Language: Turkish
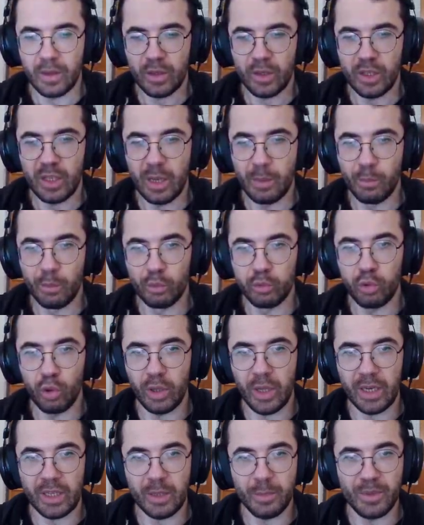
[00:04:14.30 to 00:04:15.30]

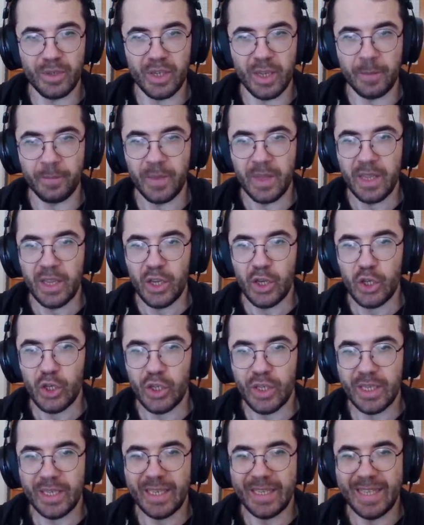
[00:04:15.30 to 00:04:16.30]
Yamultuyorlardı bizi.
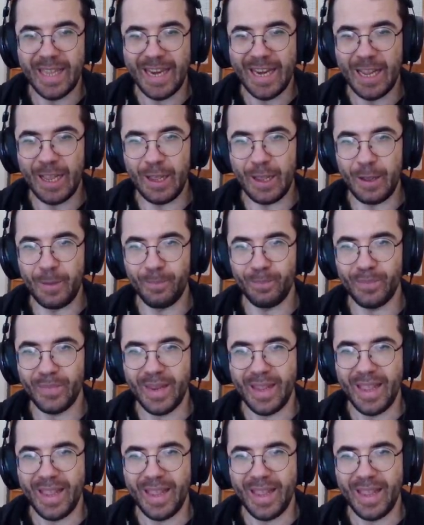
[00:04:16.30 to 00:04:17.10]
Şimdi gidelim.